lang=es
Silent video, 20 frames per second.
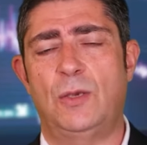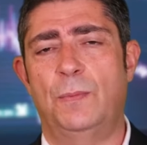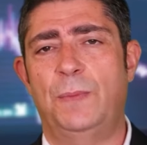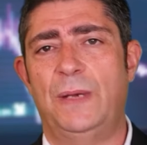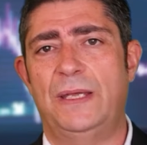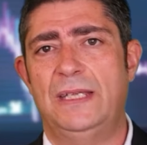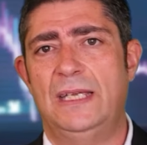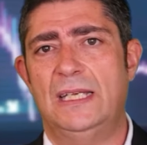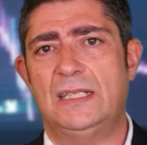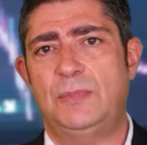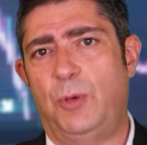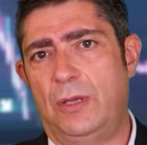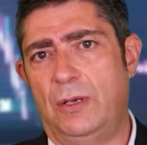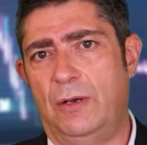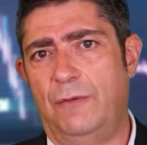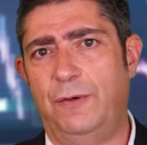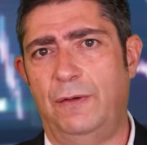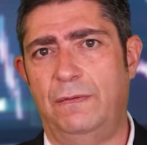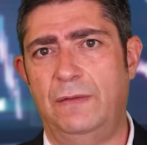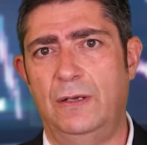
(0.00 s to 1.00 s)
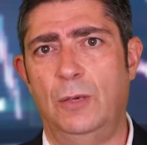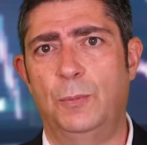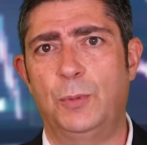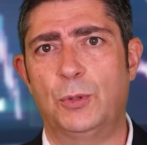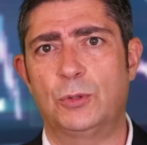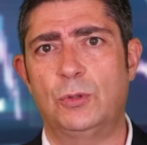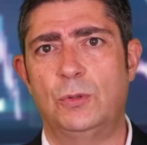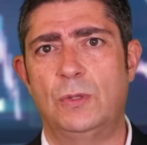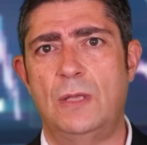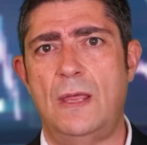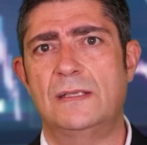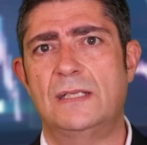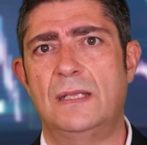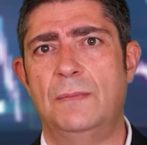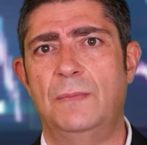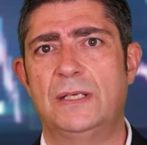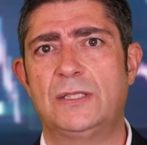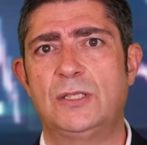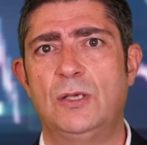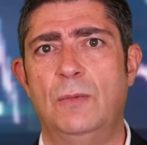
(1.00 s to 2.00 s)
compañías pueden ofrecer oportunidades de
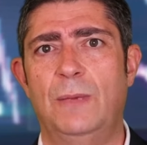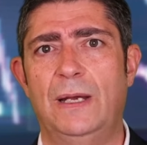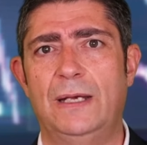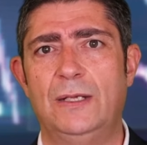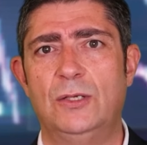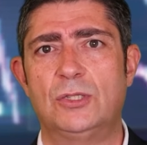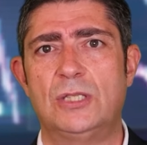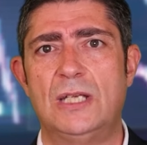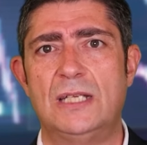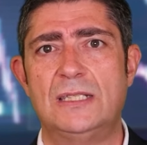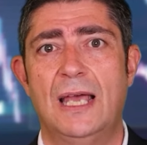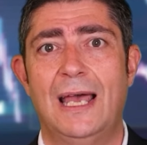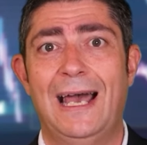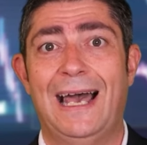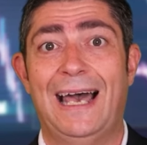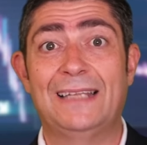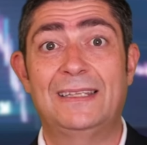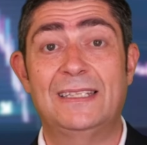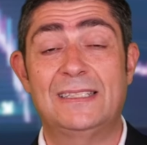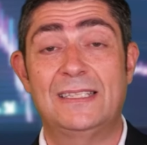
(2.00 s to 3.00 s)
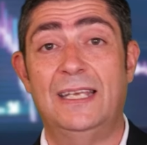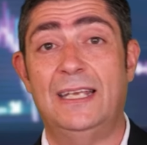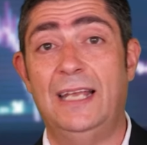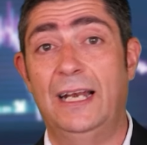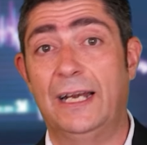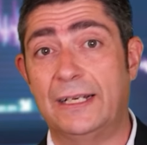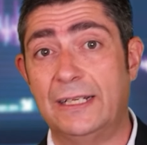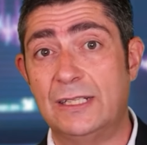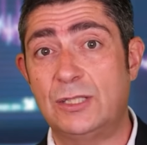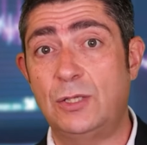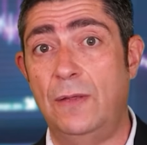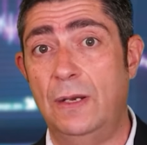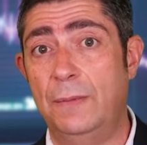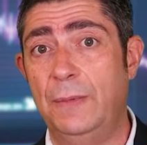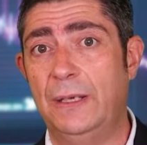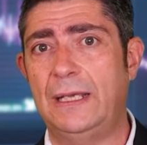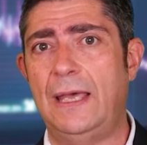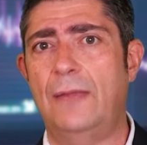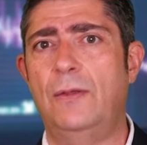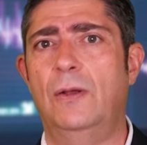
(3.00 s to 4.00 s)
inversión valiosas antes de que el resto del
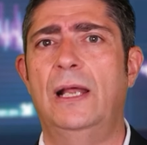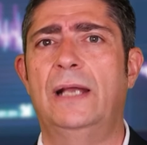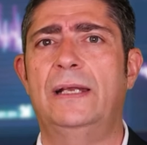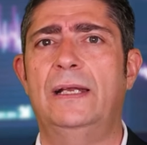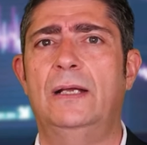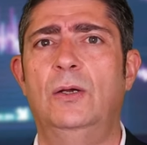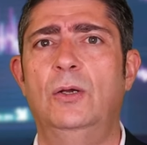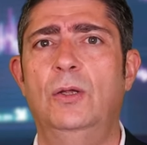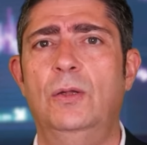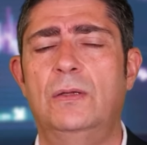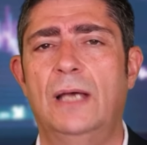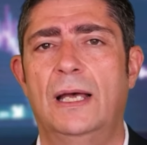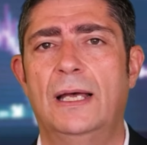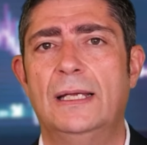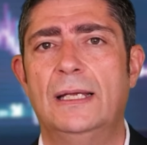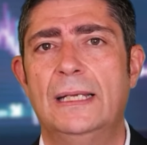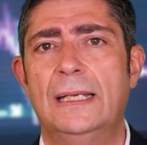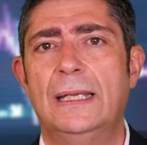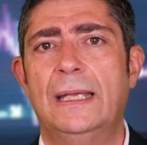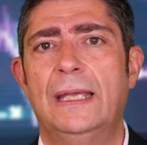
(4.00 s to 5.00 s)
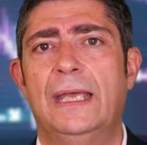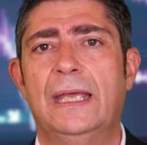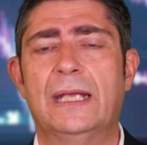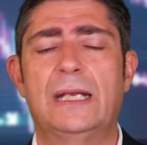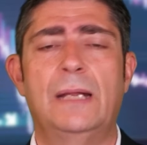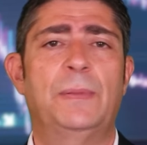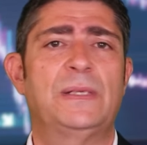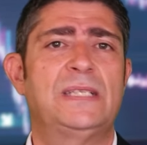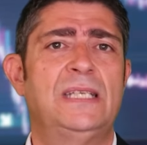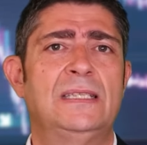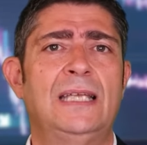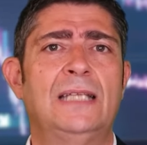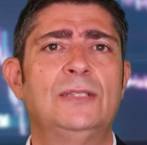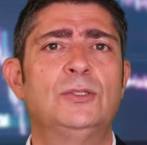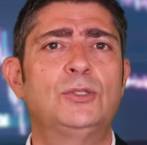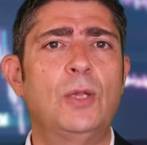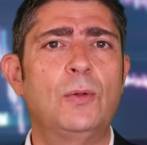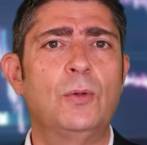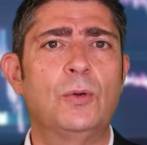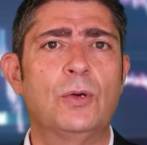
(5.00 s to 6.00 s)
mercado las reconozca y
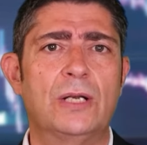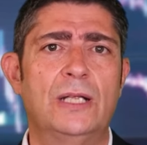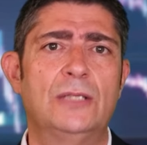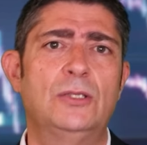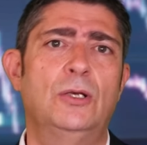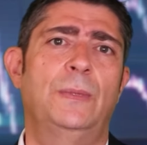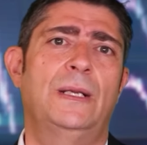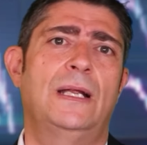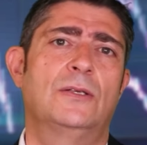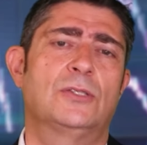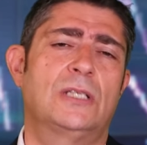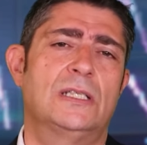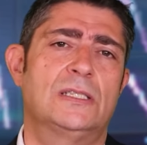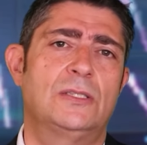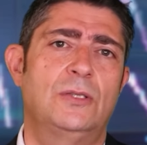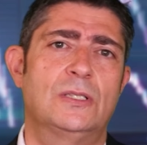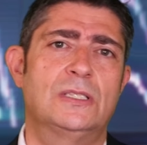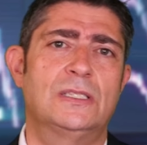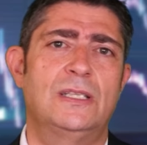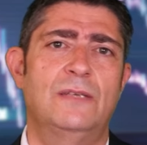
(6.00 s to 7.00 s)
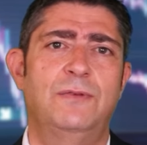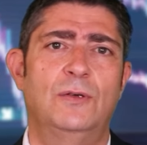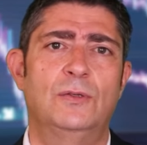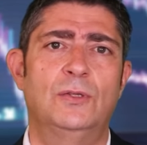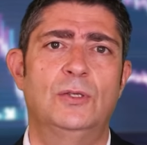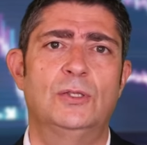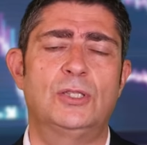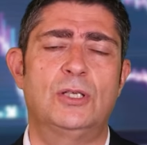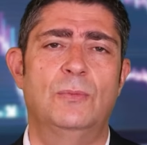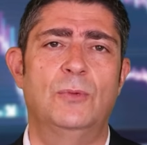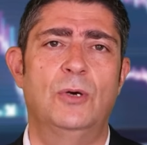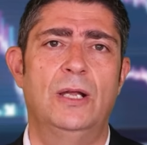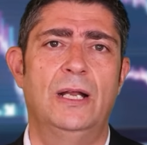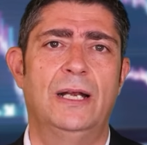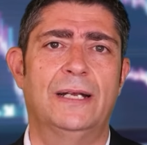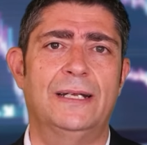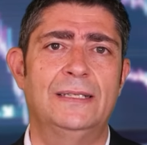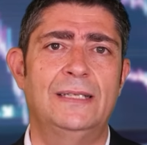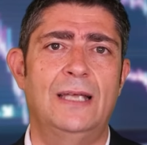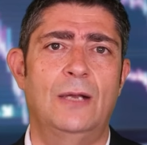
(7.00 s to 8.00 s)
representan todo un reto para los gestores de fondos como
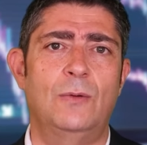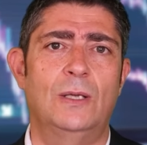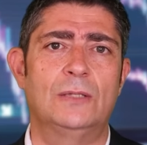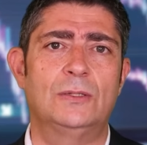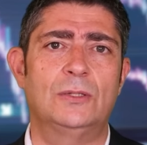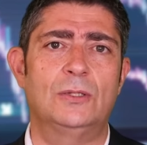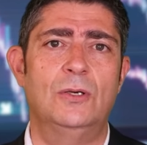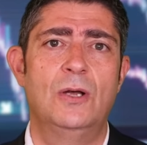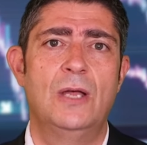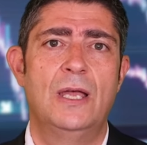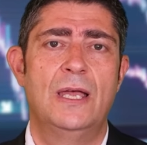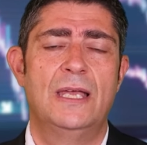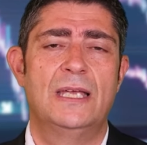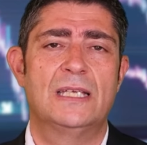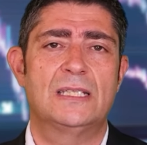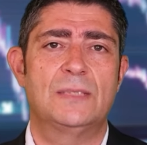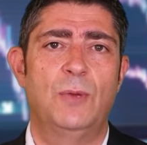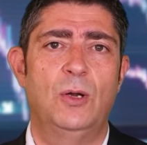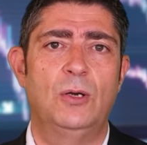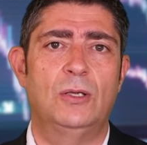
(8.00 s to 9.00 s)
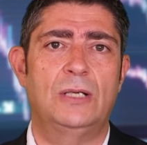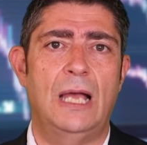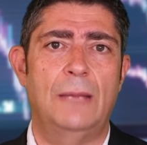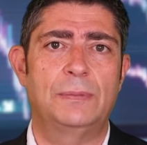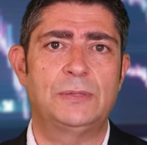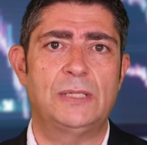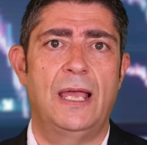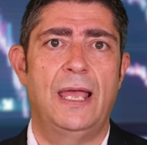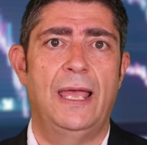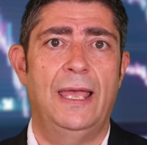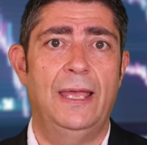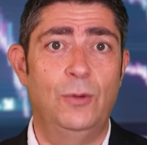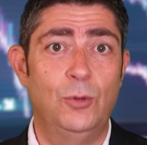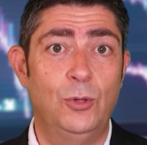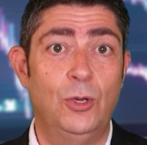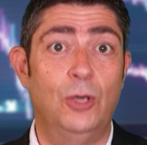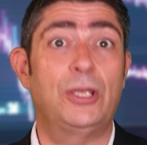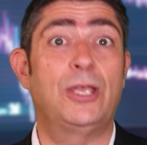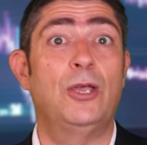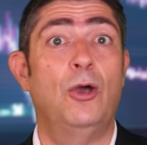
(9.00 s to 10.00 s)
el Renta 4 Small Caps
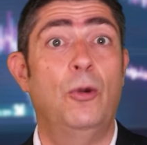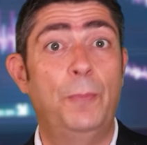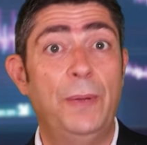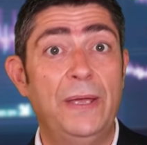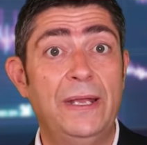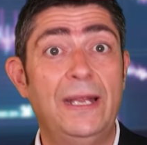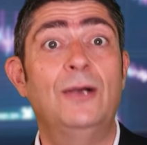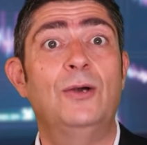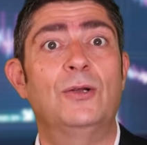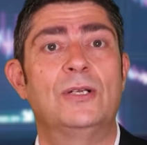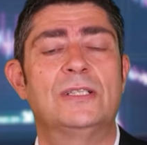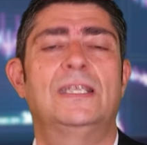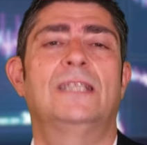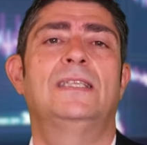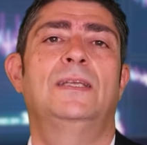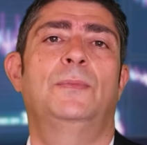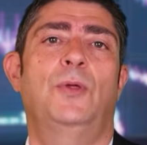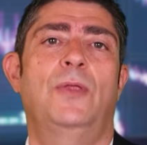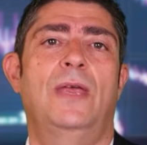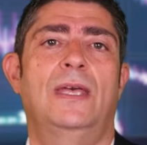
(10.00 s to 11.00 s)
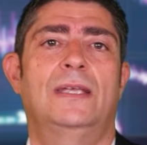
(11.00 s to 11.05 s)
Euro que operan con este tipo de